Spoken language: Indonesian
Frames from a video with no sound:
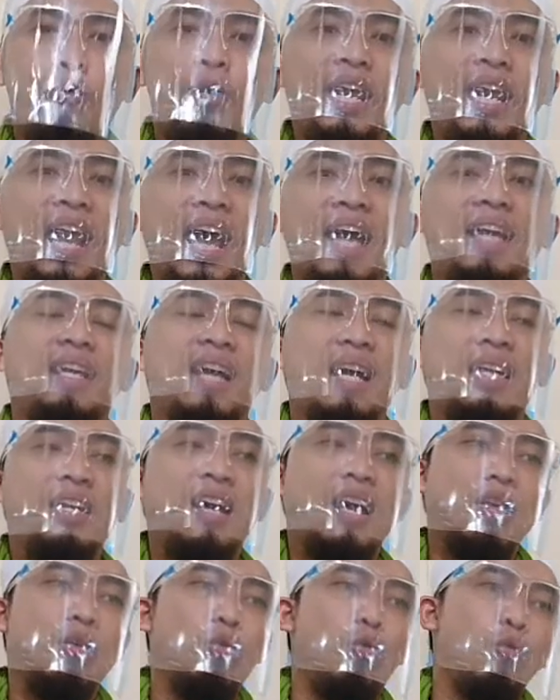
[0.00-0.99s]
wilayah
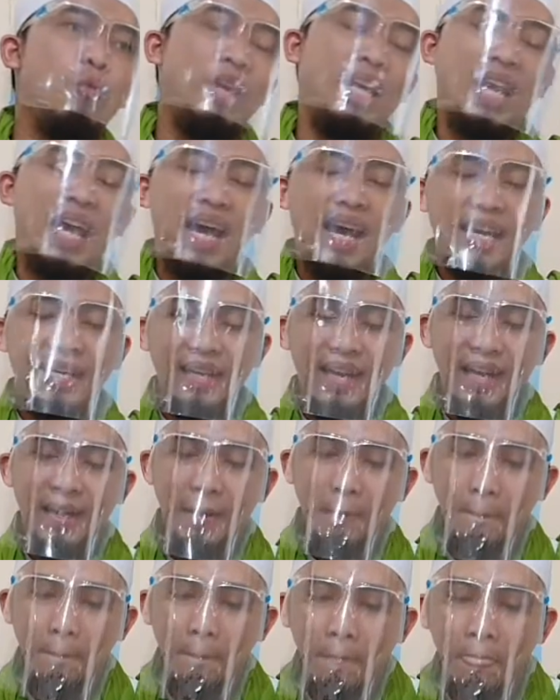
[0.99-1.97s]
dan
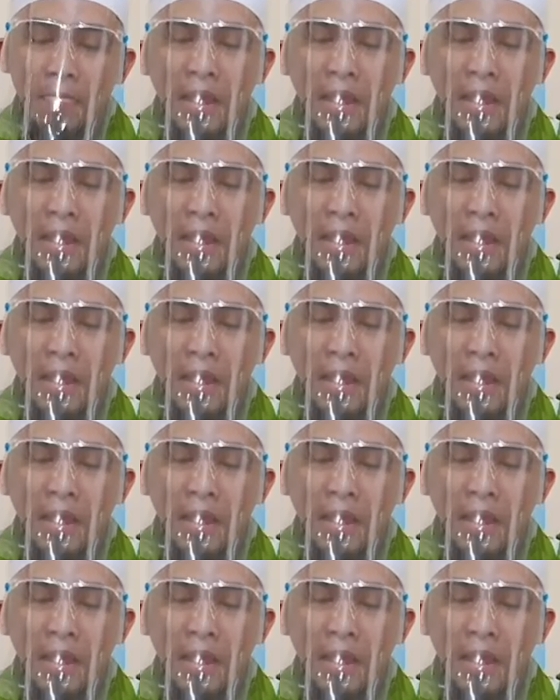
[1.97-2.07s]
wiladah.